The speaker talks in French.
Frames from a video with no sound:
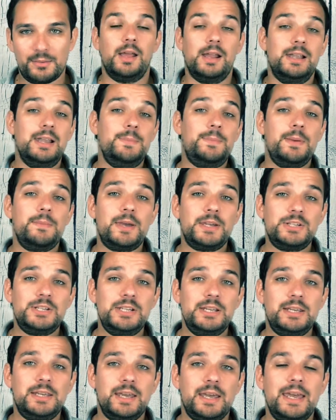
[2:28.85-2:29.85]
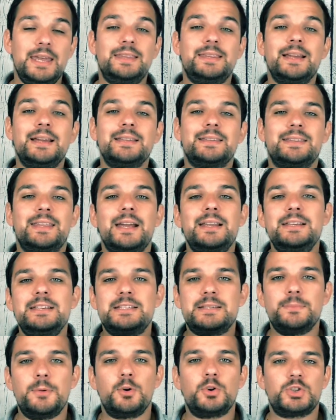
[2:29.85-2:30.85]
L'épée magique est un
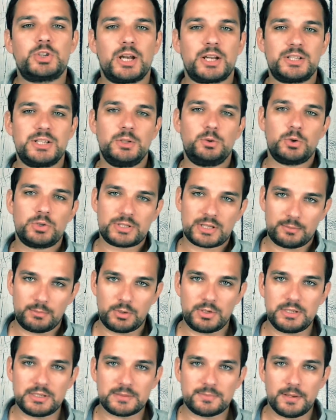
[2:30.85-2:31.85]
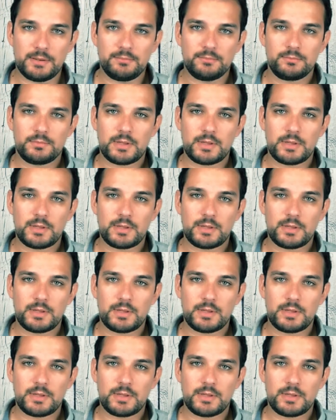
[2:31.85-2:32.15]
talisman chargé de symbolisme.